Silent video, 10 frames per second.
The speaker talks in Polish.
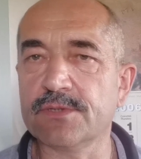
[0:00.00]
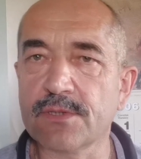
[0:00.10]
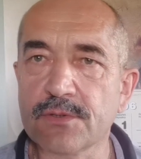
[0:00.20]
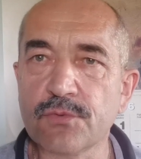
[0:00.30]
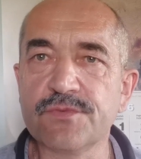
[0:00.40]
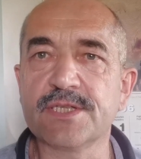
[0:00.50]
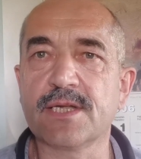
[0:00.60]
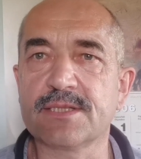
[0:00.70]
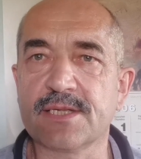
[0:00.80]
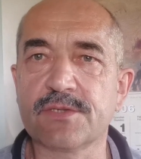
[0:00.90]
No, głównie
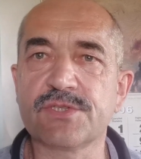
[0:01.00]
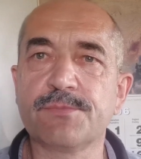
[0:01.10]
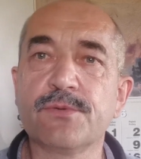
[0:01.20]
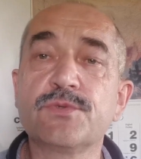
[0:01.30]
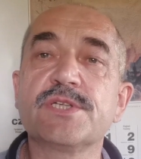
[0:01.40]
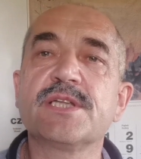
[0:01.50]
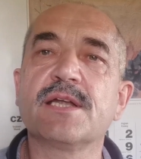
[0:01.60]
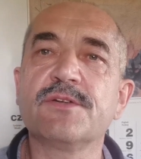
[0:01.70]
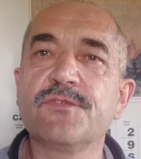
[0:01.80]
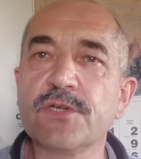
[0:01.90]
dlatego, że był
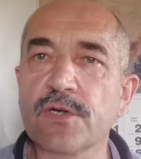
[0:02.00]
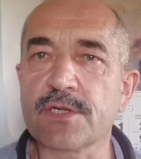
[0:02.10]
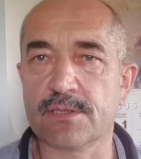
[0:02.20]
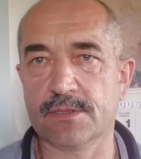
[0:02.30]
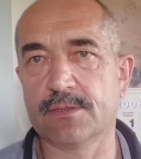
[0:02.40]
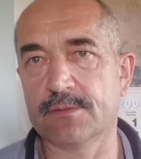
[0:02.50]
czytany wyrok.